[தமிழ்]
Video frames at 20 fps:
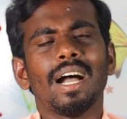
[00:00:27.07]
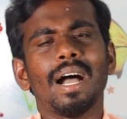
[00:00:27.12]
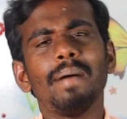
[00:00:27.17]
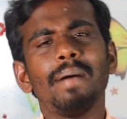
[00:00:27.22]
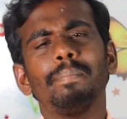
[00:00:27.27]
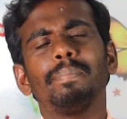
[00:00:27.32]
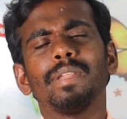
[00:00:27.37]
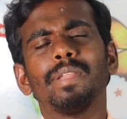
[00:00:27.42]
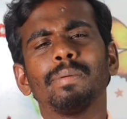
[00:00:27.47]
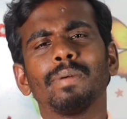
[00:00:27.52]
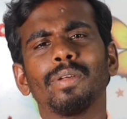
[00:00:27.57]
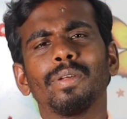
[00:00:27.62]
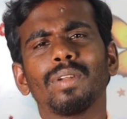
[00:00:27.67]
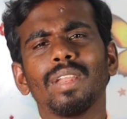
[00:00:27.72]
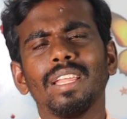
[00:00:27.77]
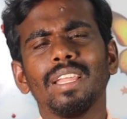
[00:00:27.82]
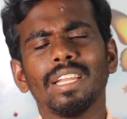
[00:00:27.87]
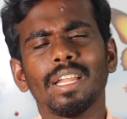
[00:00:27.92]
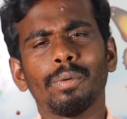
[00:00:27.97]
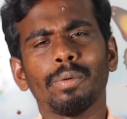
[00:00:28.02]
ஆம்
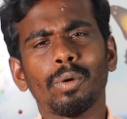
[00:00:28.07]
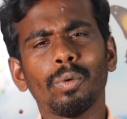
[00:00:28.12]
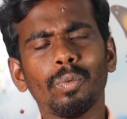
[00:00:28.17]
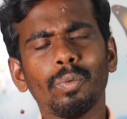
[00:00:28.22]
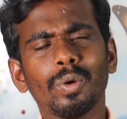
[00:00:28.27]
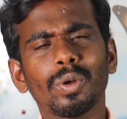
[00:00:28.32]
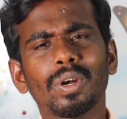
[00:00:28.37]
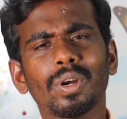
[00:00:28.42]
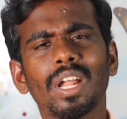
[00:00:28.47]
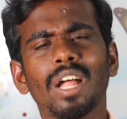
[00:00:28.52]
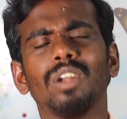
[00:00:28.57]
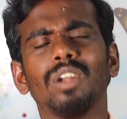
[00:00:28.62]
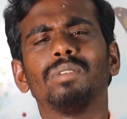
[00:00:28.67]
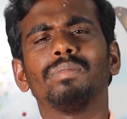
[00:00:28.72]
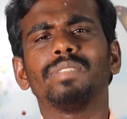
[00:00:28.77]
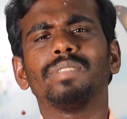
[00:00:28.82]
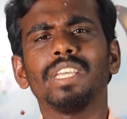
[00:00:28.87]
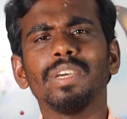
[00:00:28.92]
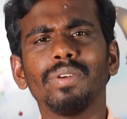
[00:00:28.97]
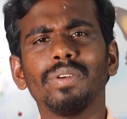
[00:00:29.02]
பிரியமானவர்களே நாம் ஒவ்வொரு
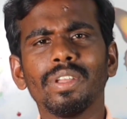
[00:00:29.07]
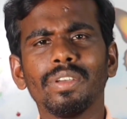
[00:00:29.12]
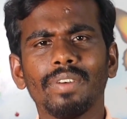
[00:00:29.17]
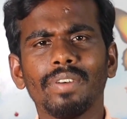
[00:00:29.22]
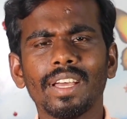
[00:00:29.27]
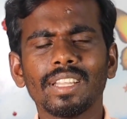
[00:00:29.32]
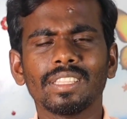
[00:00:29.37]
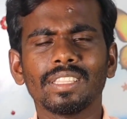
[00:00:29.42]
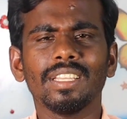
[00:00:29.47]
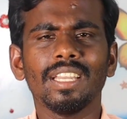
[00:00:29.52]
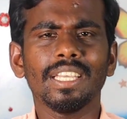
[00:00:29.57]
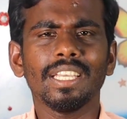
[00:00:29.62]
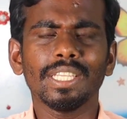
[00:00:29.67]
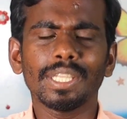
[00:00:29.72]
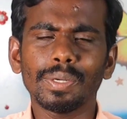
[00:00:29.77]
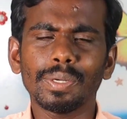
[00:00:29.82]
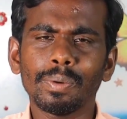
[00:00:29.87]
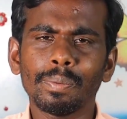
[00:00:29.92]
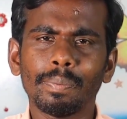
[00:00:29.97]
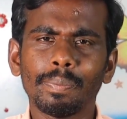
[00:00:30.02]
நாளும் தேவனுடைய வார்த்தையிலே
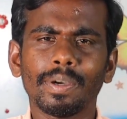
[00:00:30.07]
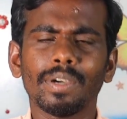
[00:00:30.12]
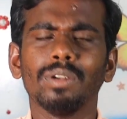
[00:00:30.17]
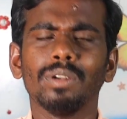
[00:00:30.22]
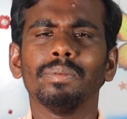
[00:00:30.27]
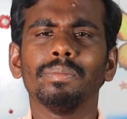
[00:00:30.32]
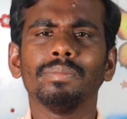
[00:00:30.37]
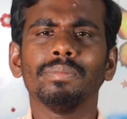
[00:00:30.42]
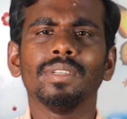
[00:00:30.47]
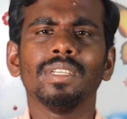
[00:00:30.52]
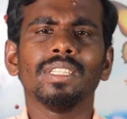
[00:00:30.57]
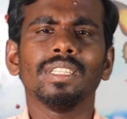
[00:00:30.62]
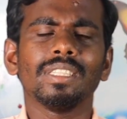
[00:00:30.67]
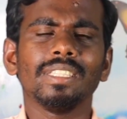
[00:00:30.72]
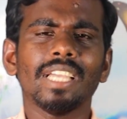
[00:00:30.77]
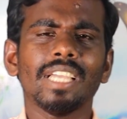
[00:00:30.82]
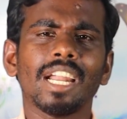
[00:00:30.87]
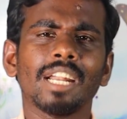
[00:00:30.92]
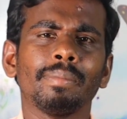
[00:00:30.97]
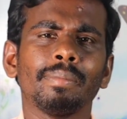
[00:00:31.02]
இரவும் பகலும்
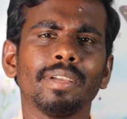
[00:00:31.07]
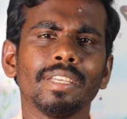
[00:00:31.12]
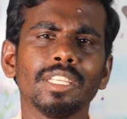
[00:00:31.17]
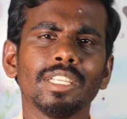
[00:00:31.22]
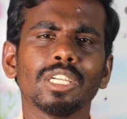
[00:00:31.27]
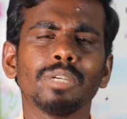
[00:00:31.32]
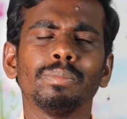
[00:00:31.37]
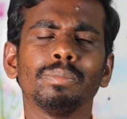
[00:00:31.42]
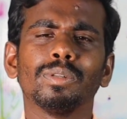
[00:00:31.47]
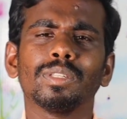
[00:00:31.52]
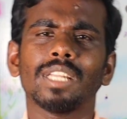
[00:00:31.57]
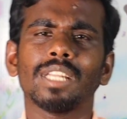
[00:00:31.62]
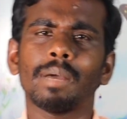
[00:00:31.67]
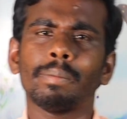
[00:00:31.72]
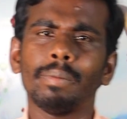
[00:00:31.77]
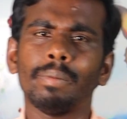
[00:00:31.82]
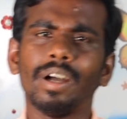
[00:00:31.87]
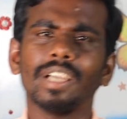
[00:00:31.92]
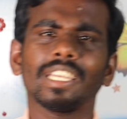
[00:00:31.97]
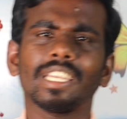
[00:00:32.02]
தியானமாக இருக்கும்பொழுது
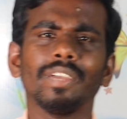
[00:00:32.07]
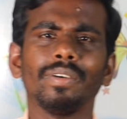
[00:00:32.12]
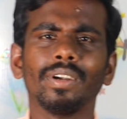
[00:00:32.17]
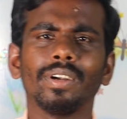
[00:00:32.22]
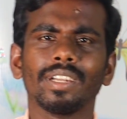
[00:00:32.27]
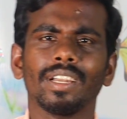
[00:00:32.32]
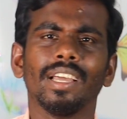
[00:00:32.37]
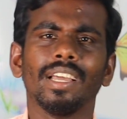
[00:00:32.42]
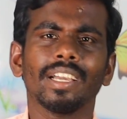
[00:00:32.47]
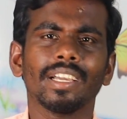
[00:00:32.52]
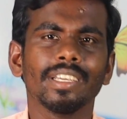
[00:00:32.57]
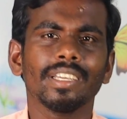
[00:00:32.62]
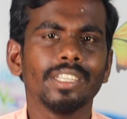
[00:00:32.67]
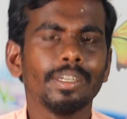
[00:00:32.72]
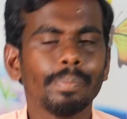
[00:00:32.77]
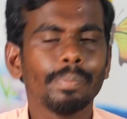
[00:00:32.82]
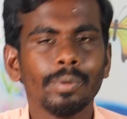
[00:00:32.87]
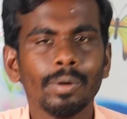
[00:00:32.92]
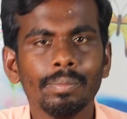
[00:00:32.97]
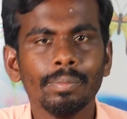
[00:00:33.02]
நாம் பாக்கியவான்களாக
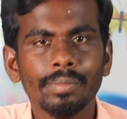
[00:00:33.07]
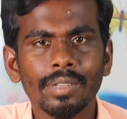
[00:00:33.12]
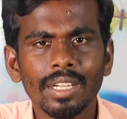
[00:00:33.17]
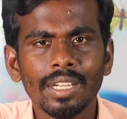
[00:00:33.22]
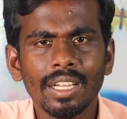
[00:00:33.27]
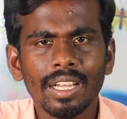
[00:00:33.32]
இருப்போம்